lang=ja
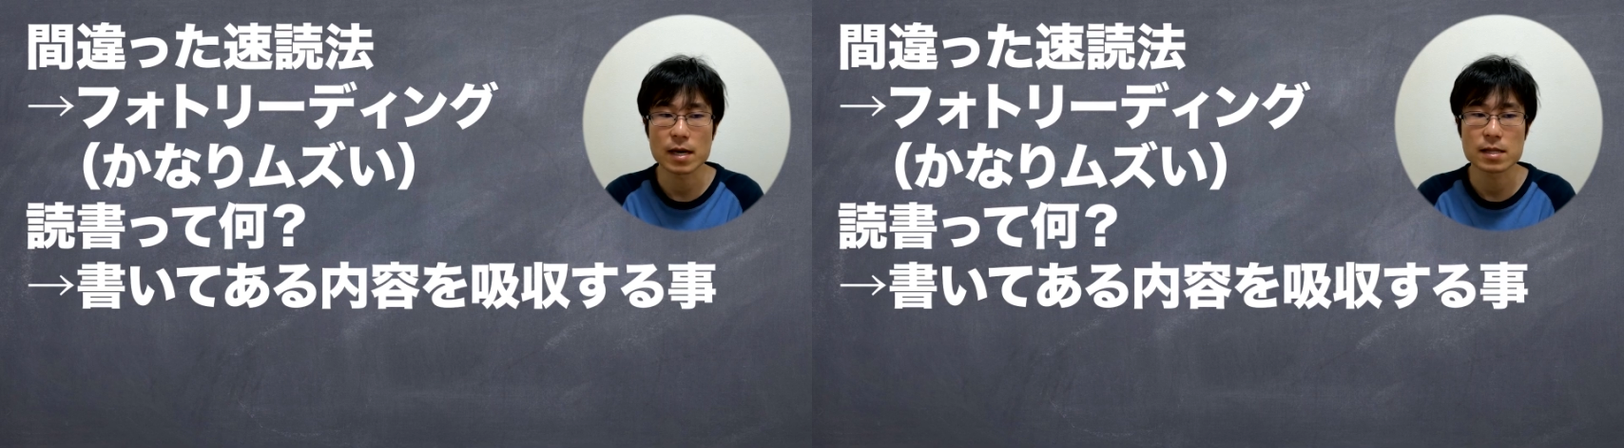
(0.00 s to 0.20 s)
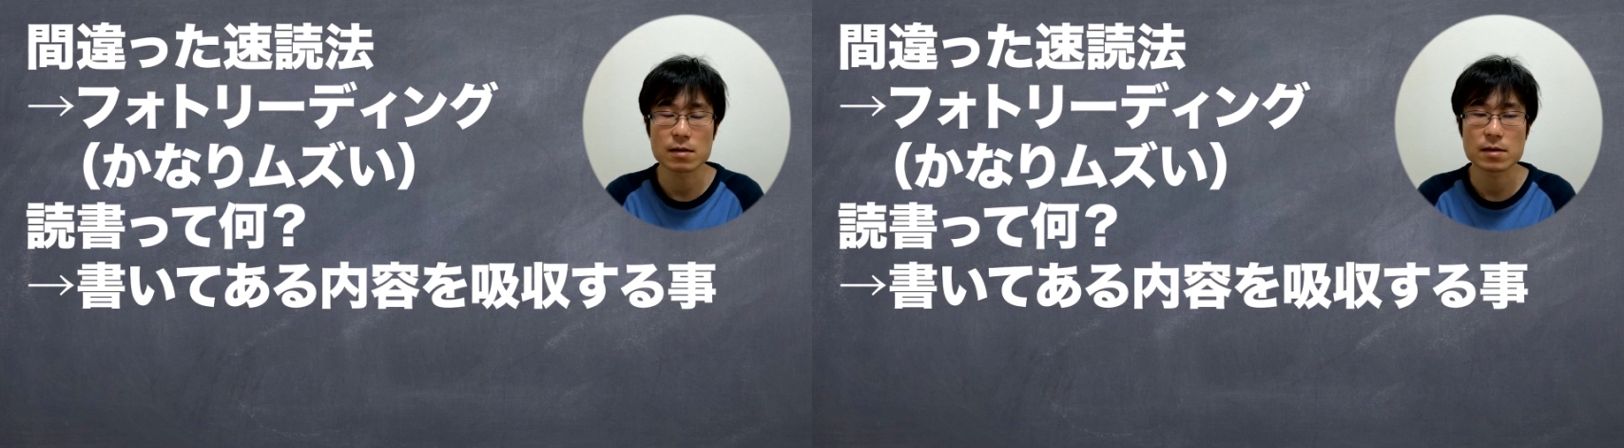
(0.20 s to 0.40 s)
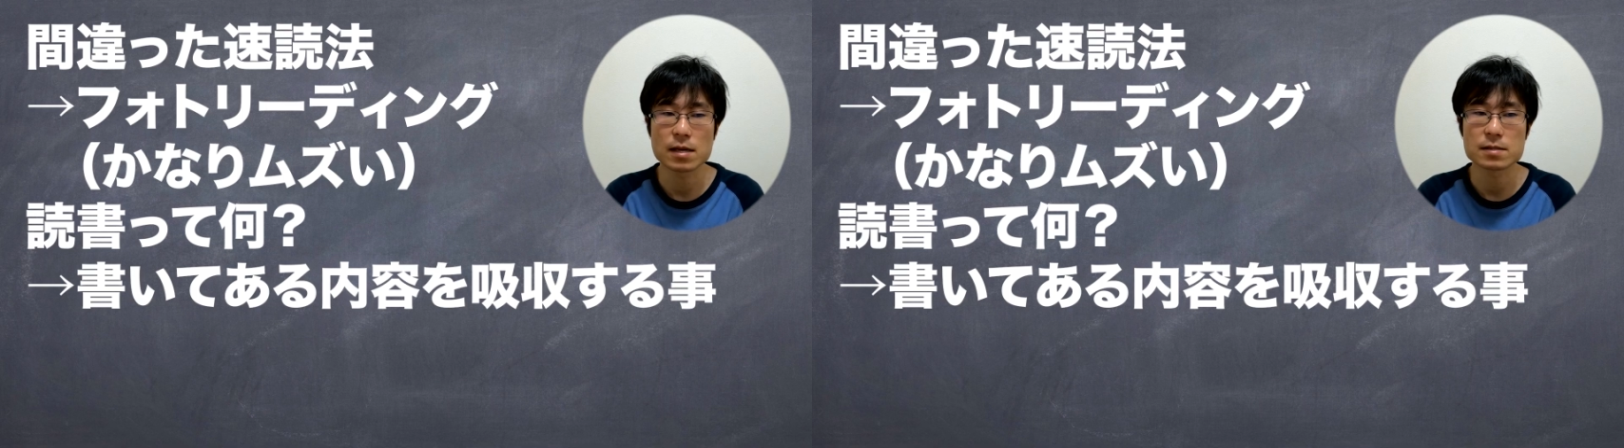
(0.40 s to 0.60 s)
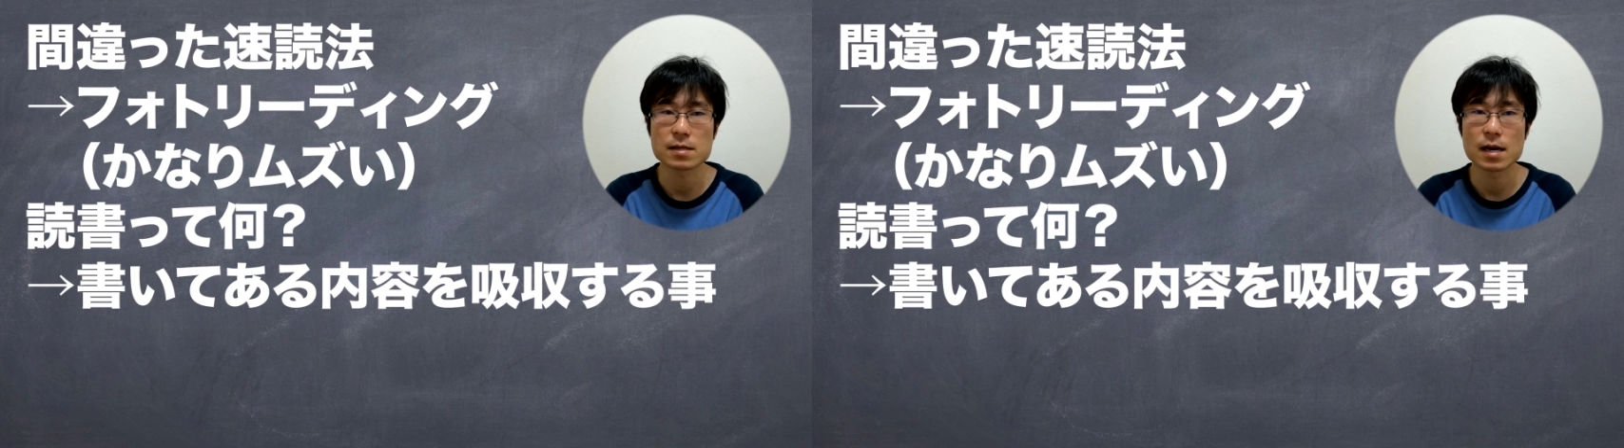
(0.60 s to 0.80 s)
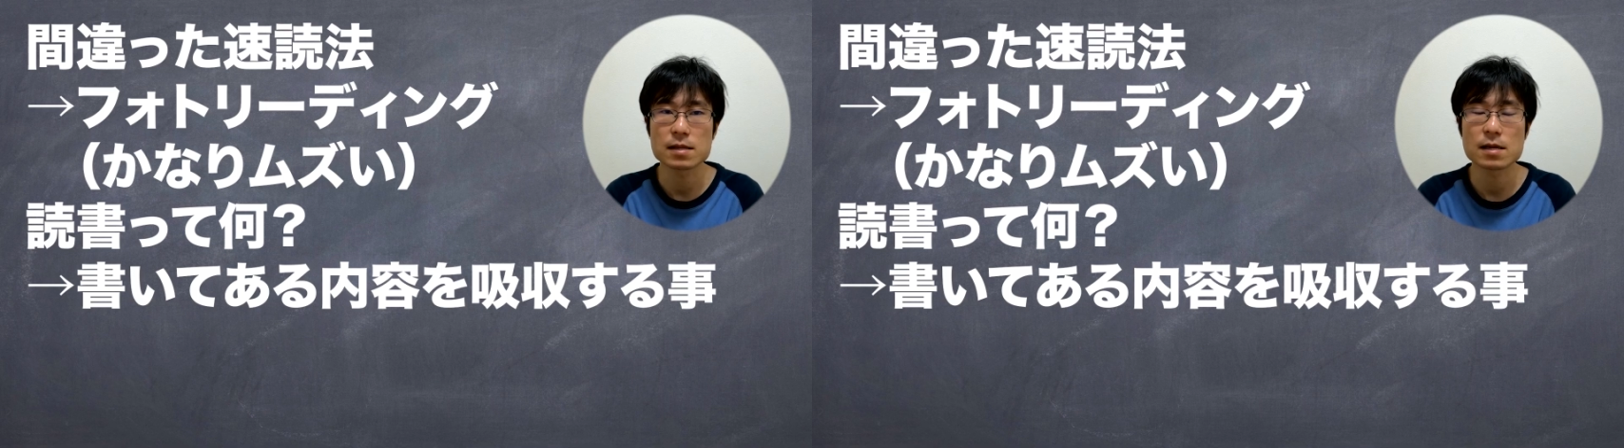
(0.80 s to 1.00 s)
いてあるケース
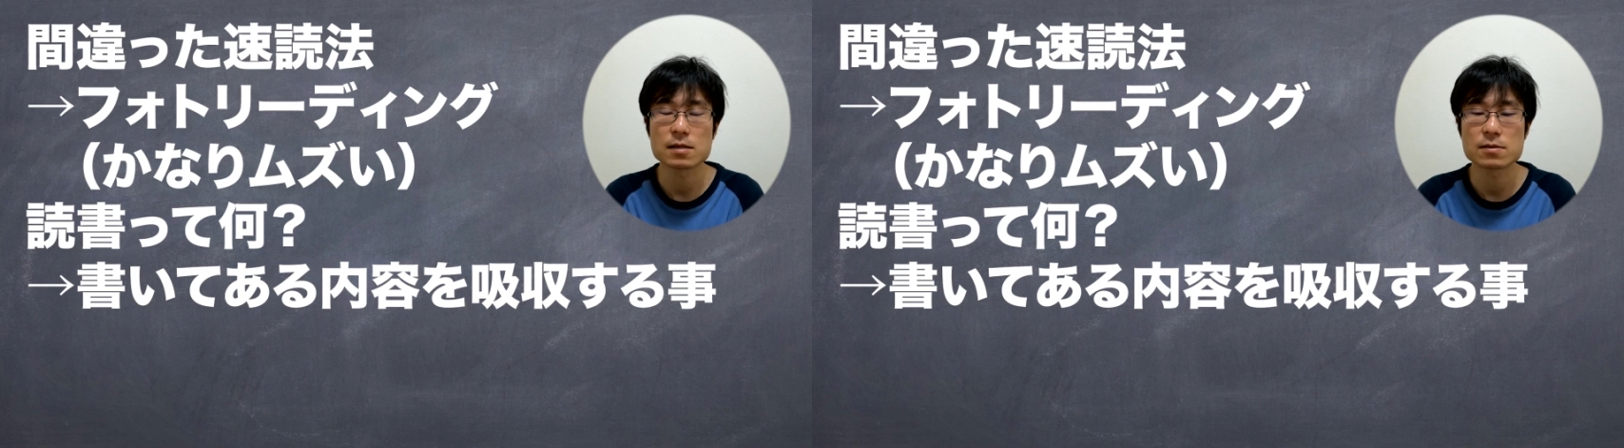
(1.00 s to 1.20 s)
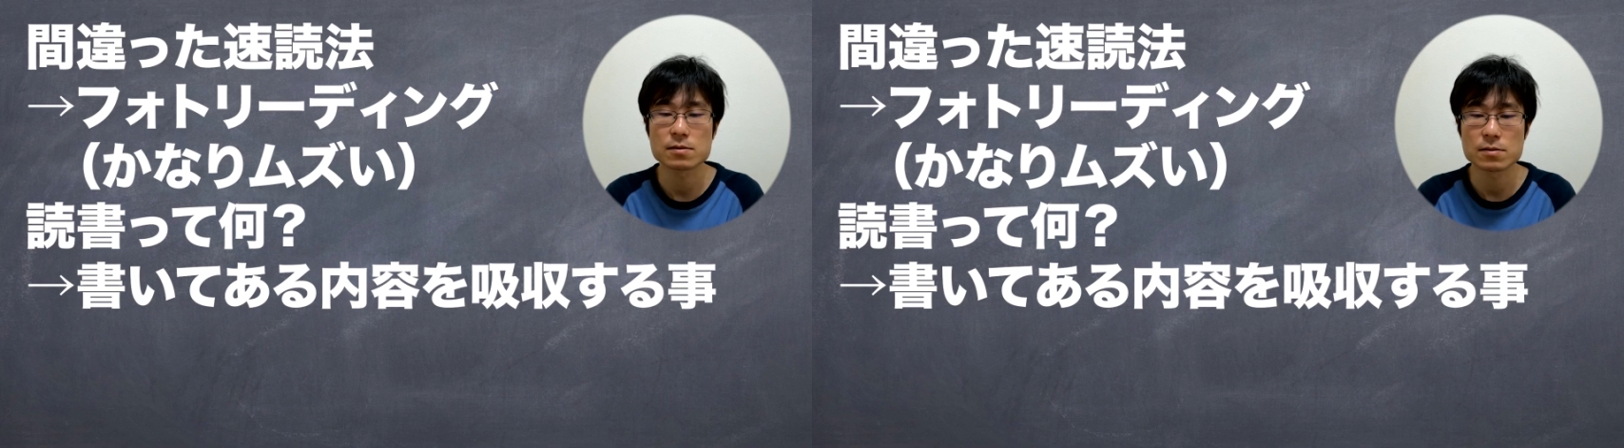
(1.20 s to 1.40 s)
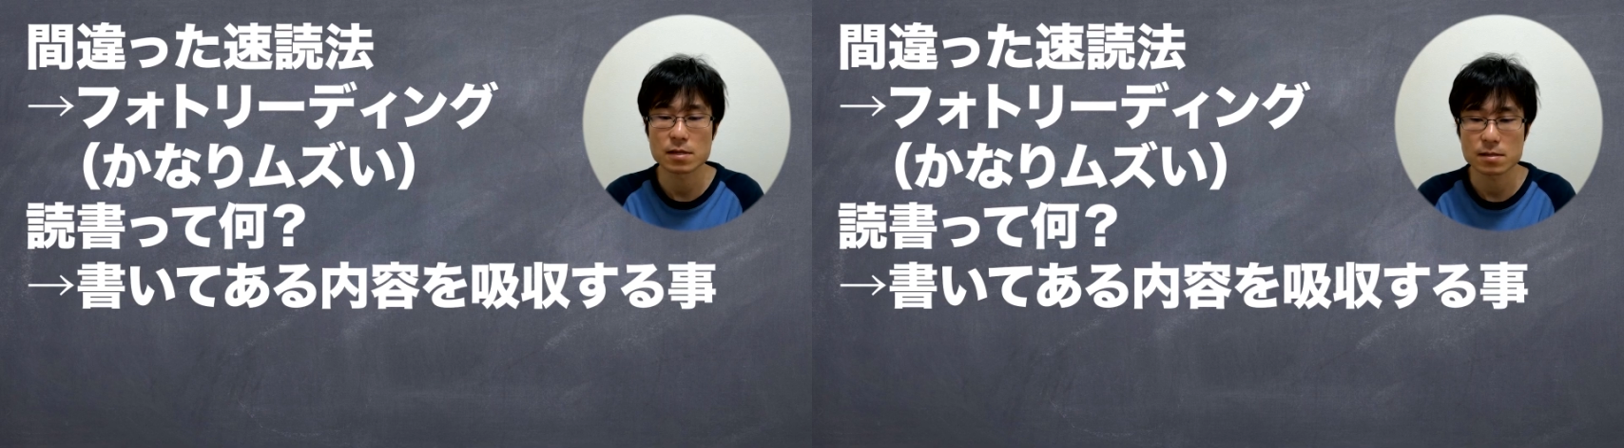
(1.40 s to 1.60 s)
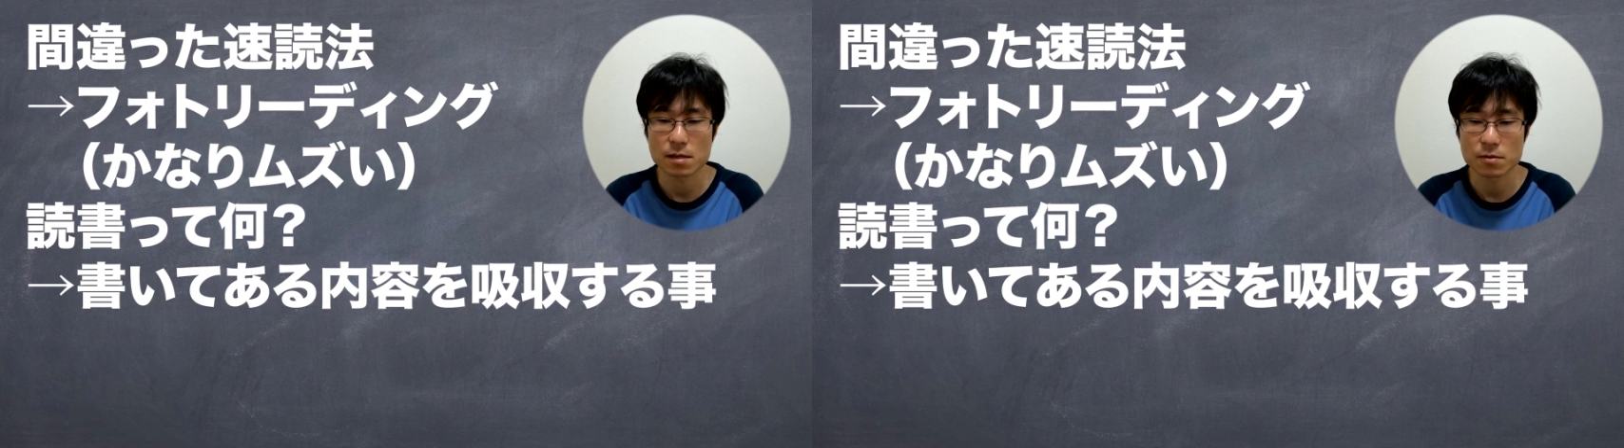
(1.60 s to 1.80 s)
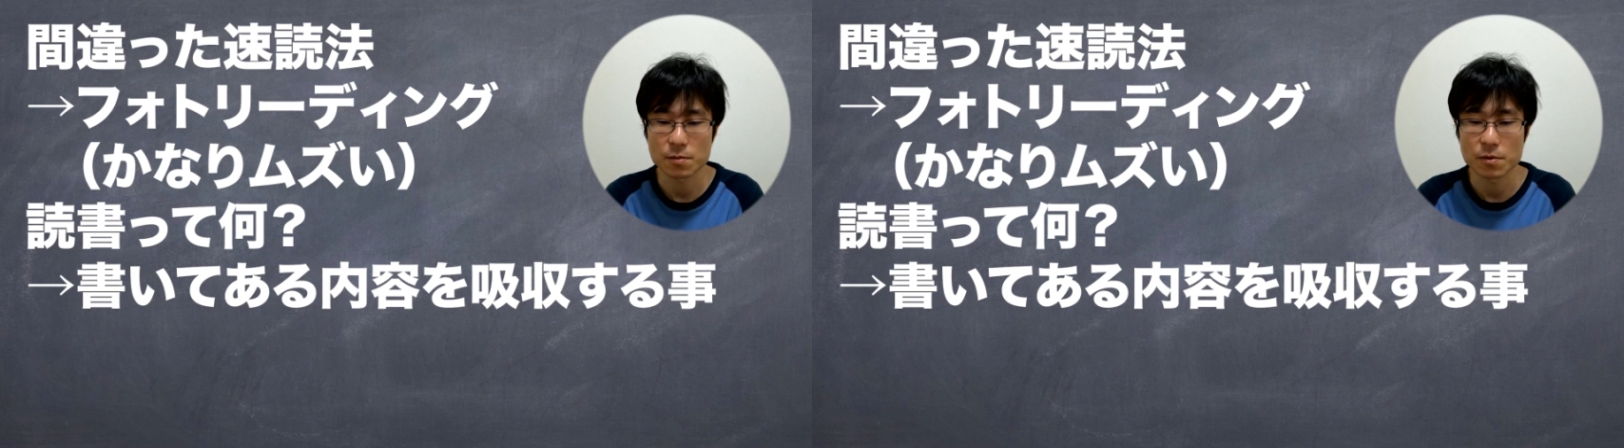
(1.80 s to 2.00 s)
があったりするんですけ
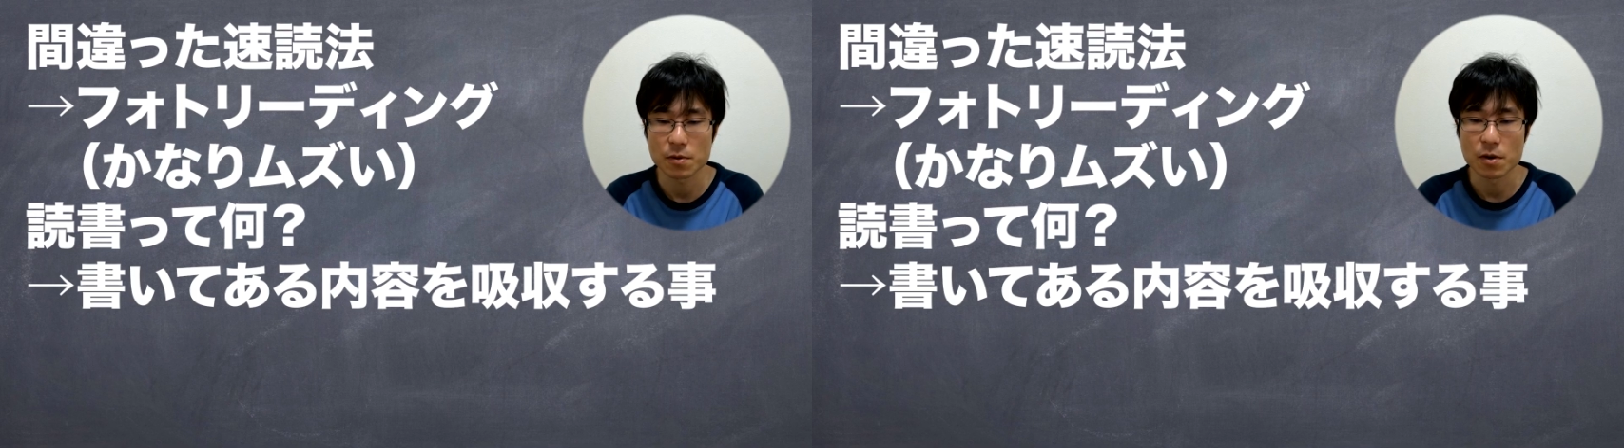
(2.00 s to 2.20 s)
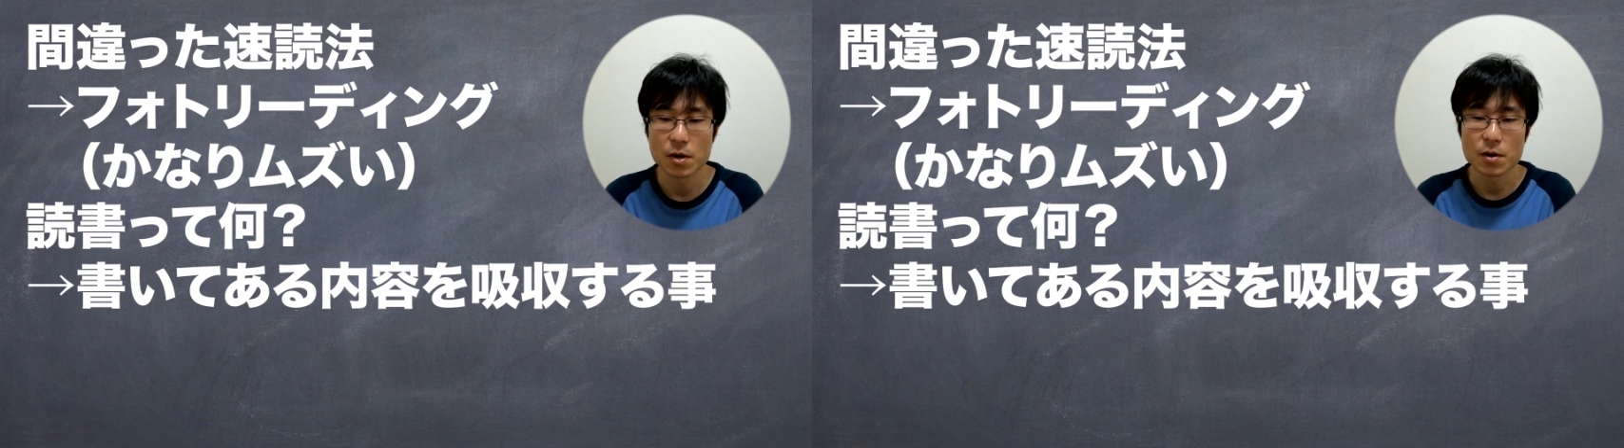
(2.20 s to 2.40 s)
れども